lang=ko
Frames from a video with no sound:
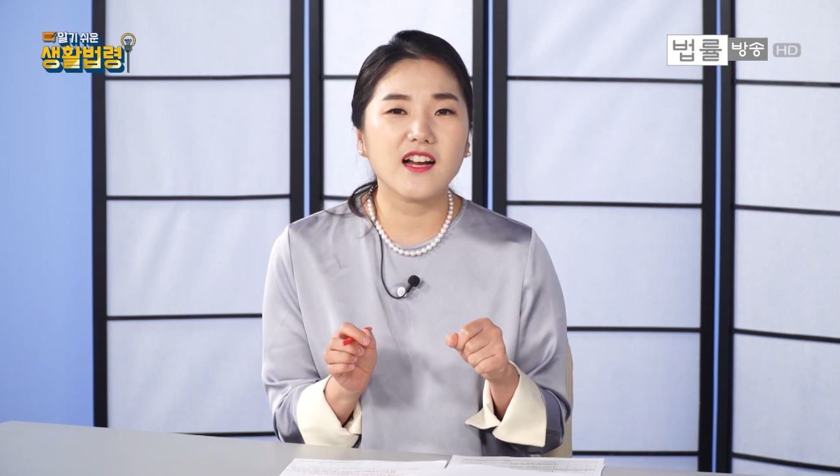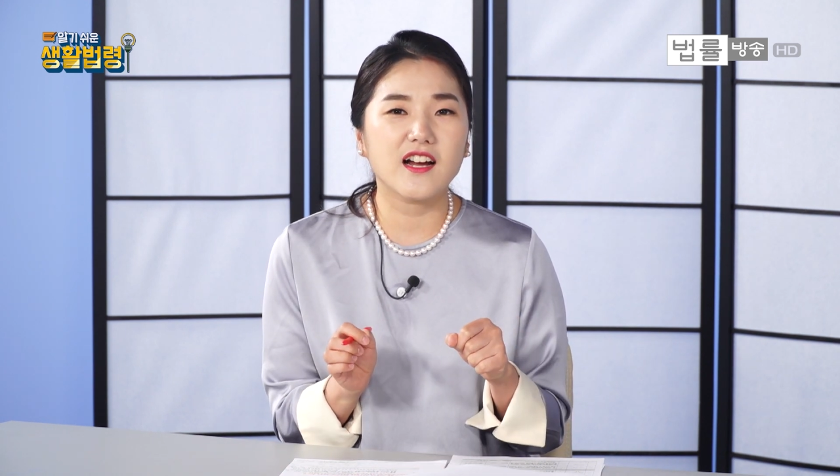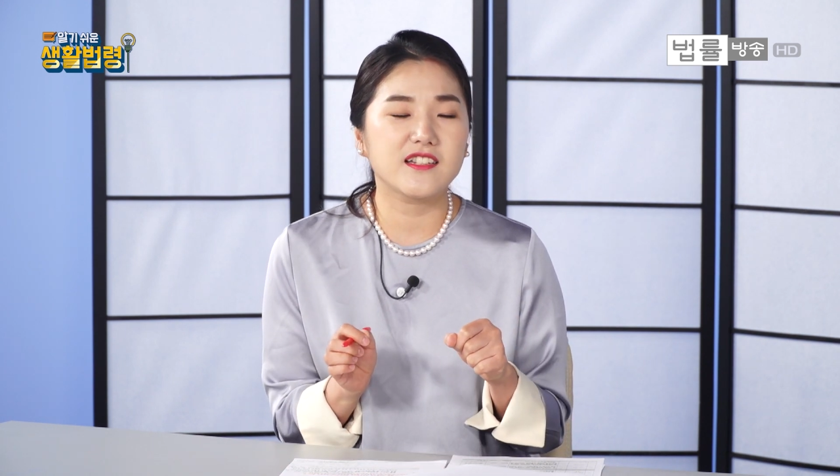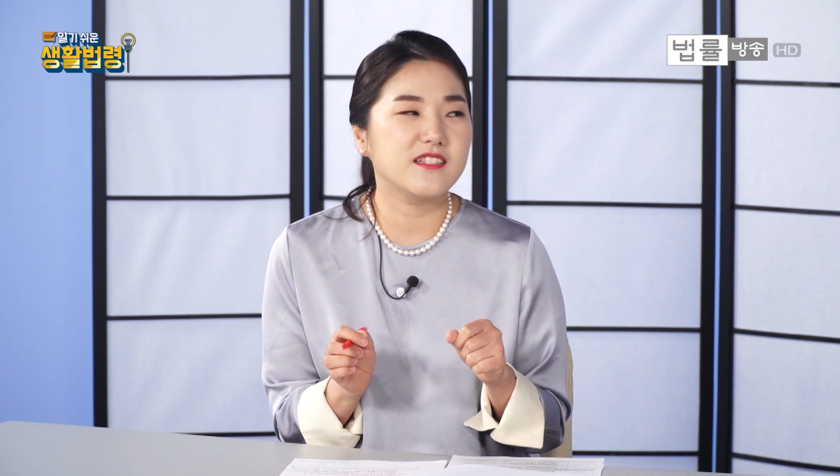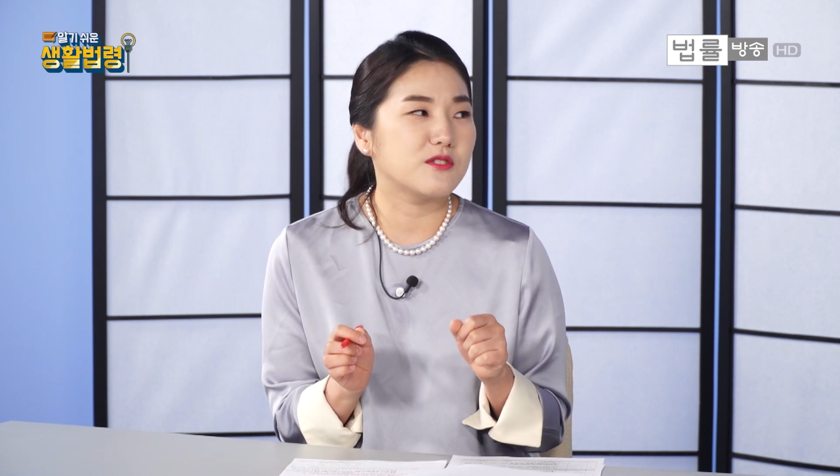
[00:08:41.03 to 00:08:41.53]

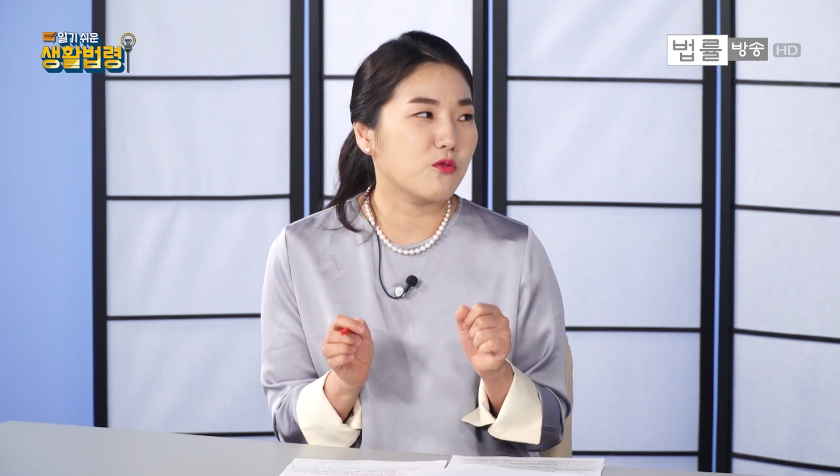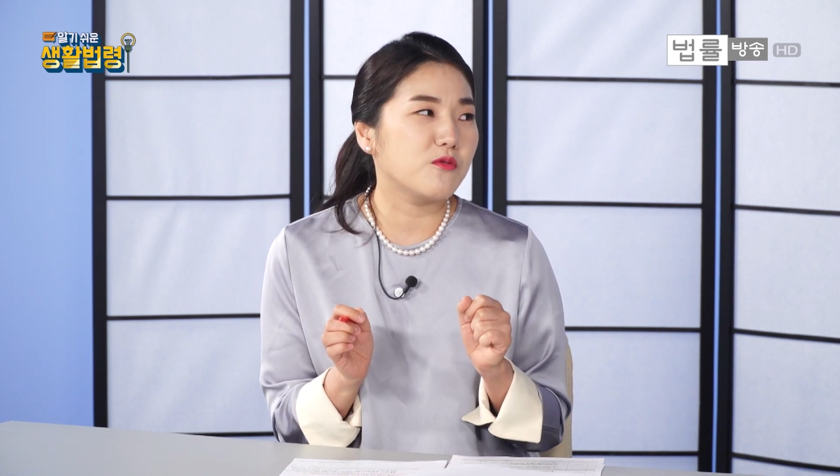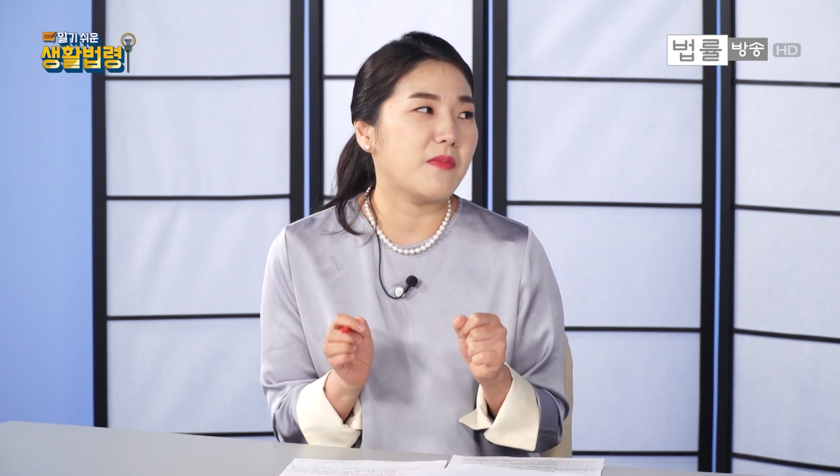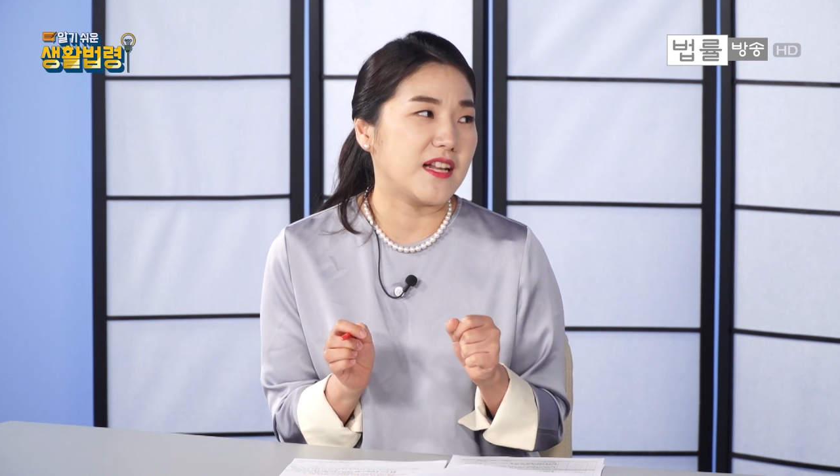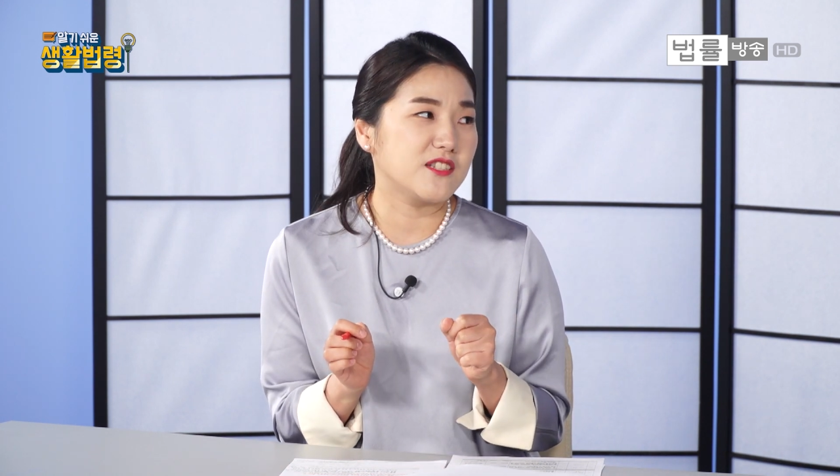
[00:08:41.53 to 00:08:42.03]
간에는 조금
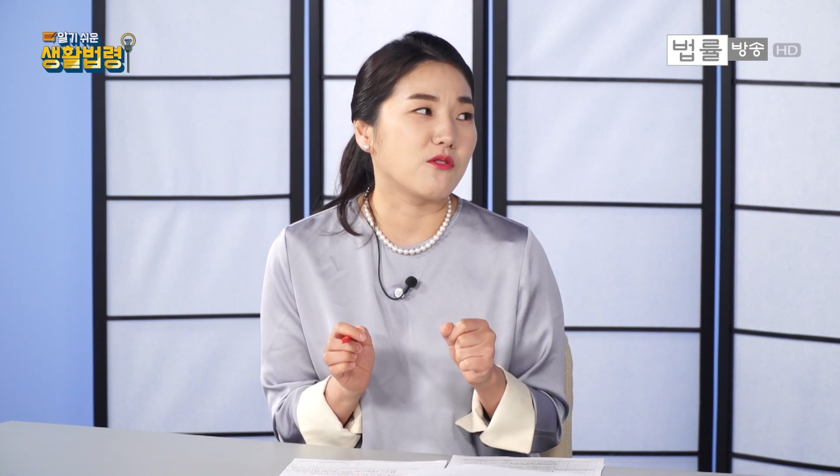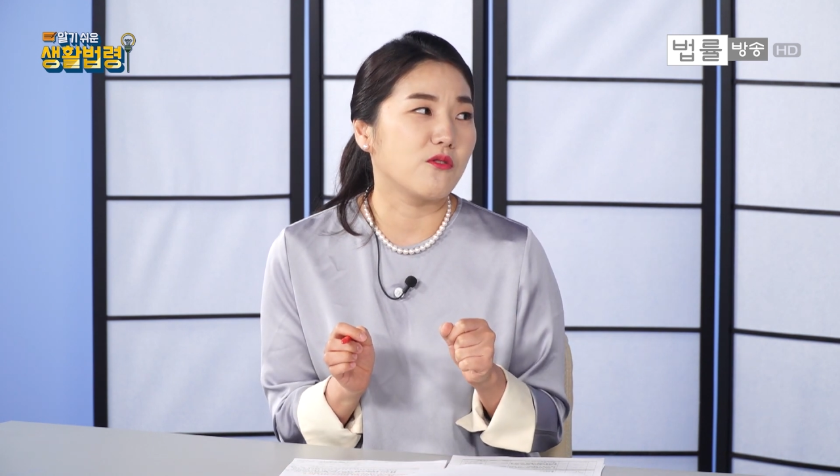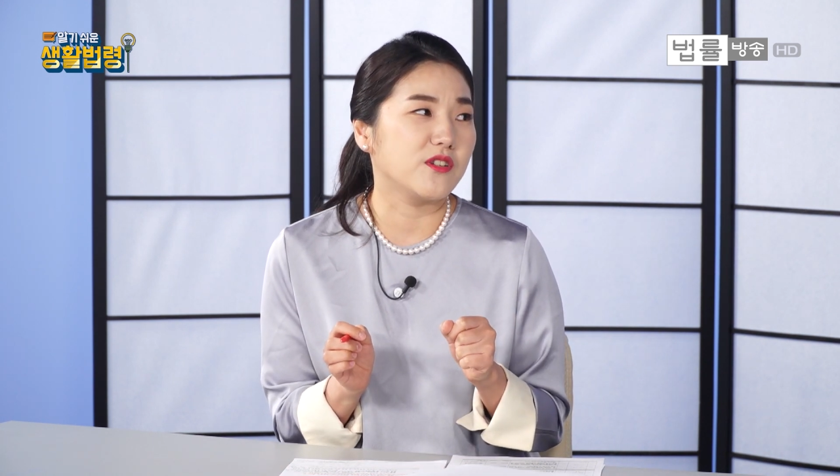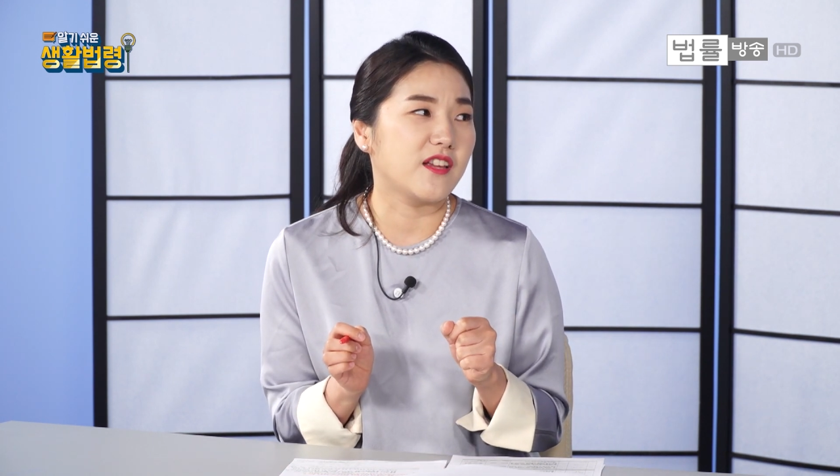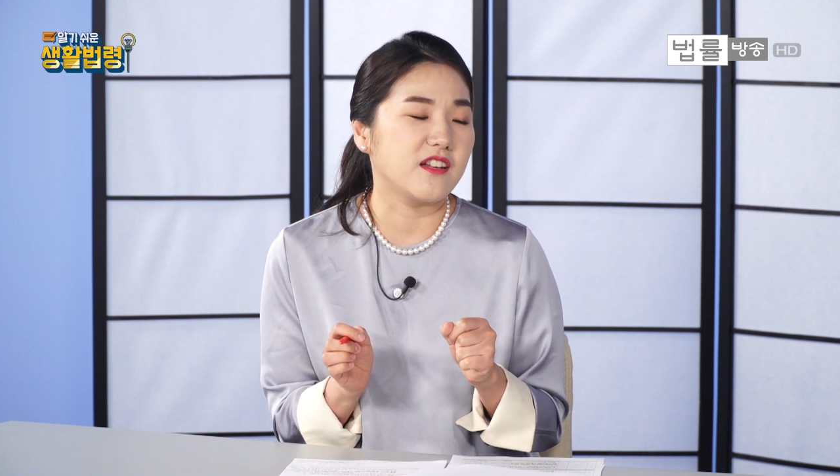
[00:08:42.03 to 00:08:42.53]
많이
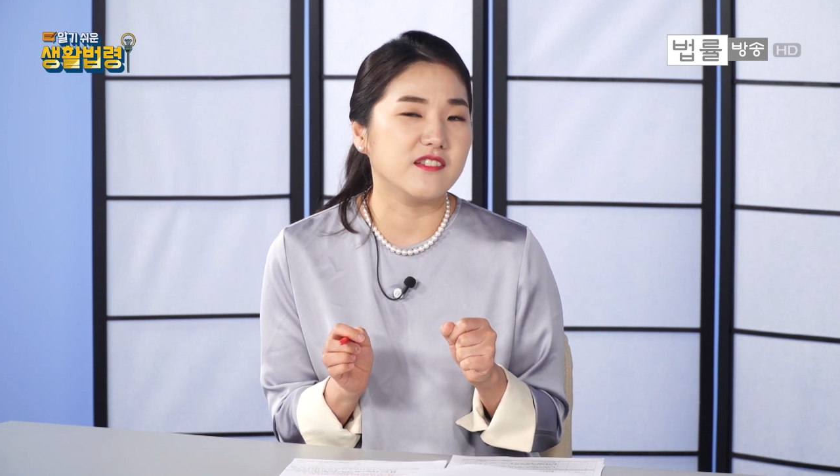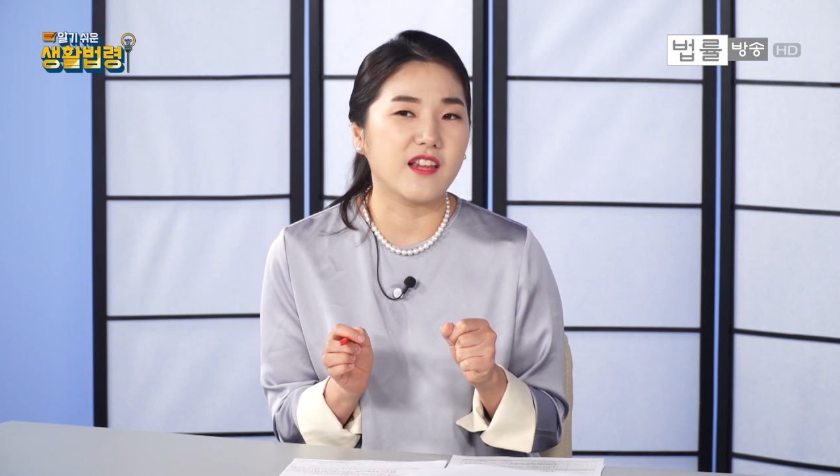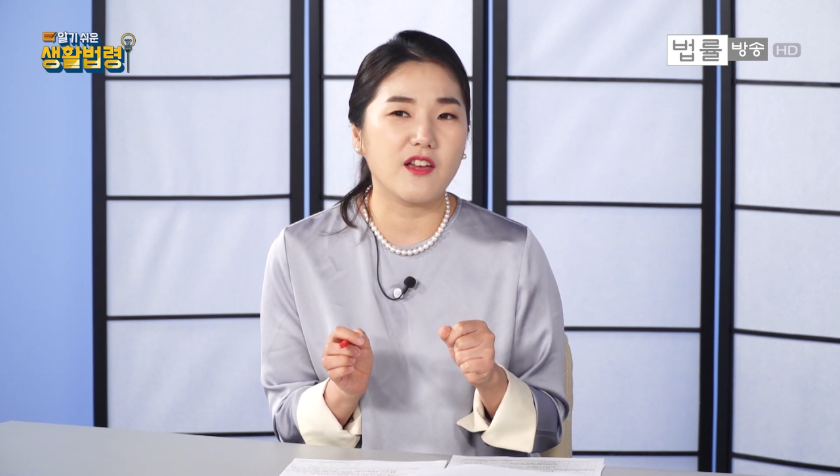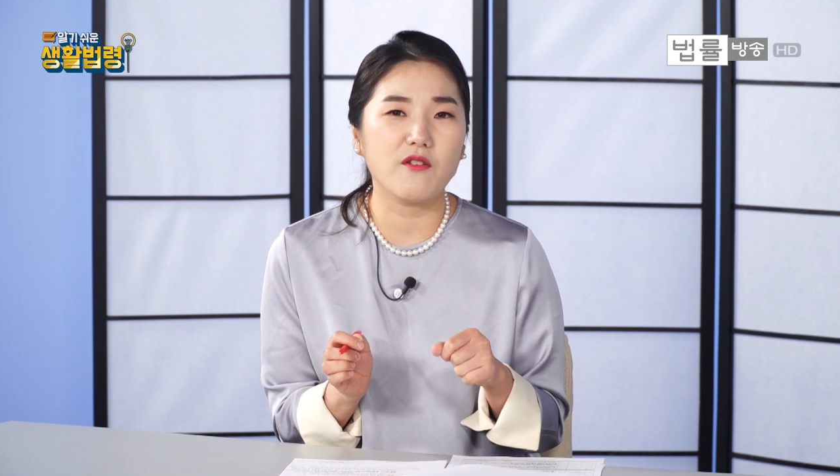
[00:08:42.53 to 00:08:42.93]
적용이 되는데요.